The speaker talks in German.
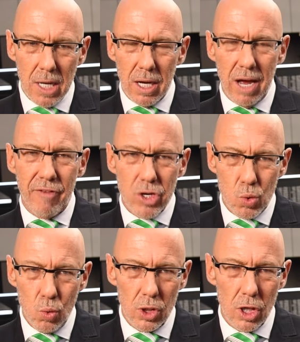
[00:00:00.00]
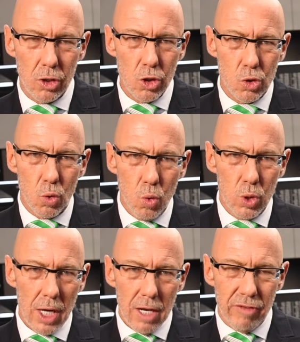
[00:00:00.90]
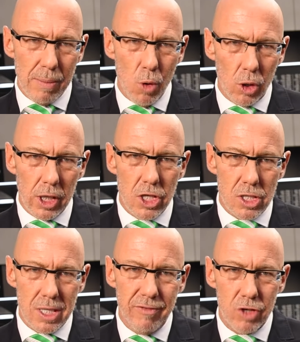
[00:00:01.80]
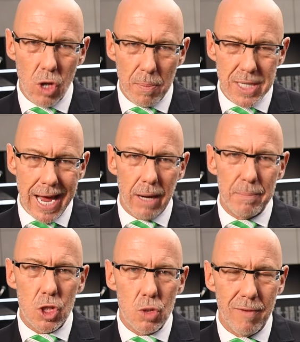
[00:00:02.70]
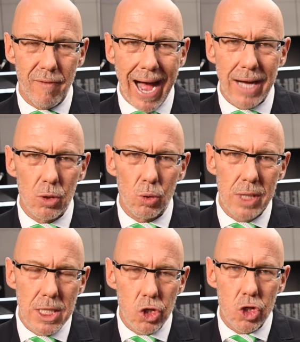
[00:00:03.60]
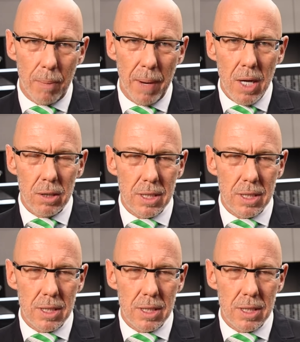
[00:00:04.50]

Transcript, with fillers: Ja, er versucht natürlich so gut wie möglich Steve Jobs Erbe zu bewahren und diesen Job,